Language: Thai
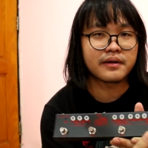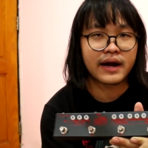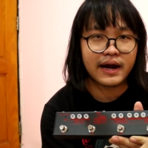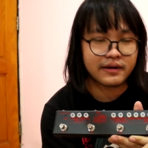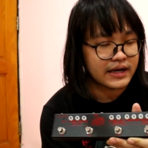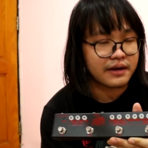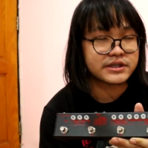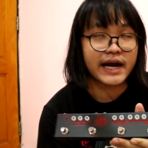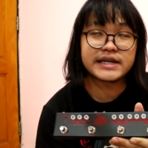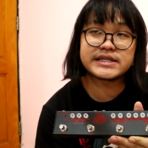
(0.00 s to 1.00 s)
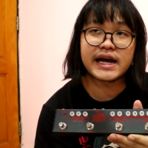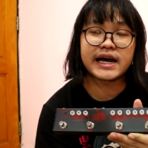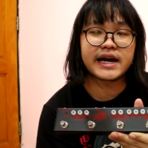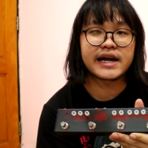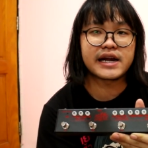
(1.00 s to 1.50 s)
นะฮะถ้าใช้เสียง
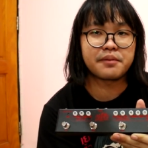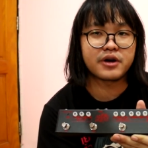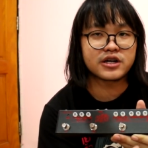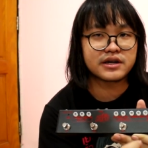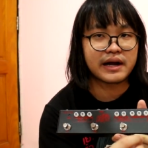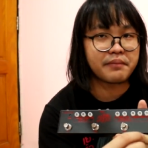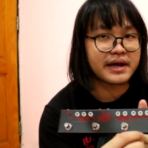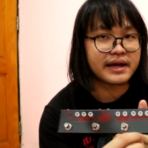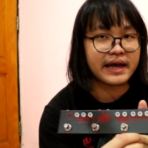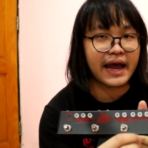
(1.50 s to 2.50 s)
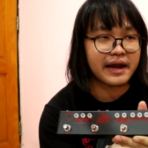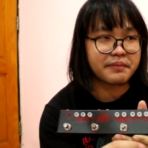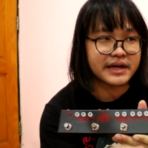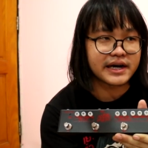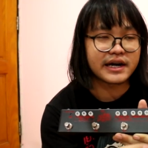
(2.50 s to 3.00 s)
คลีนเนี่ยมันก็จะทำให้เกน
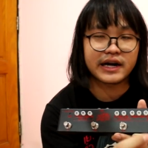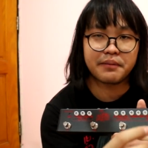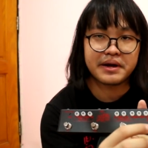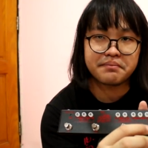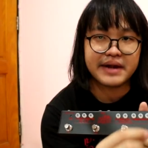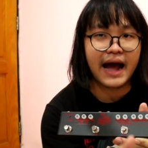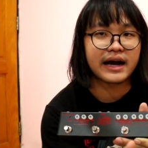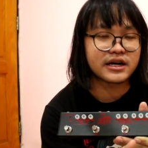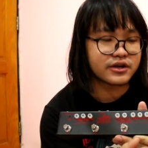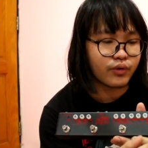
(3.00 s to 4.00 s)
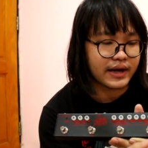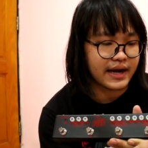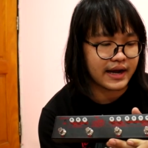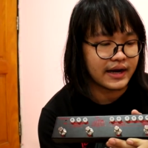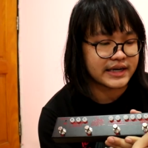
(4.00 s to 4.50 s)
มันเยอะและทำให้ดังขึ้นด้วย
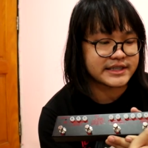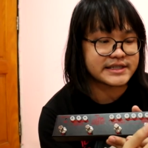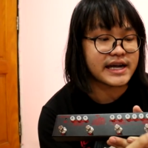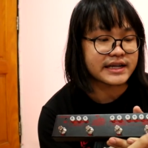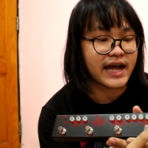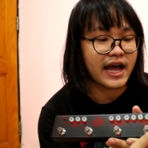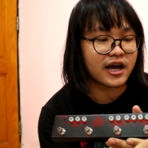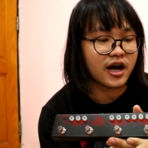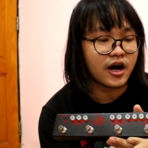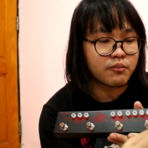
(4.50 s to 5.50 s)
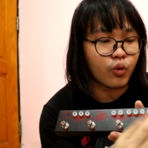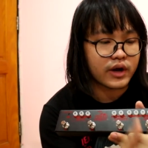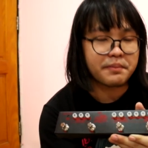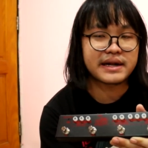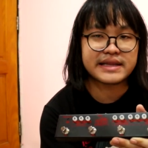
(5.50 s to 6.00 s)
นะฮะถ้าใช้เสียงแตกก็บูท
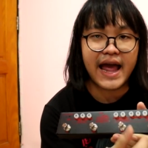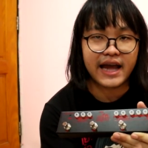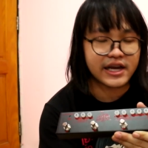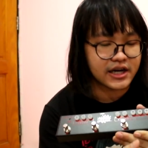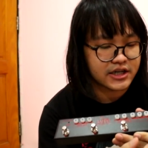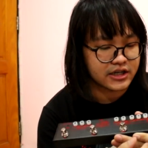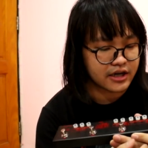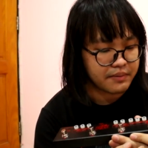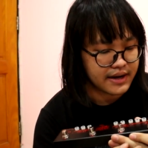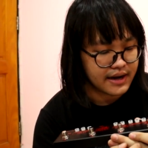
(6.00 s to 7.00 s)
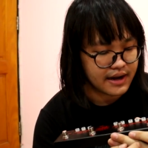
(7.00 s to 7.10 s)
ให้มันแตกยิ่งขึ้นเข้าไปนะ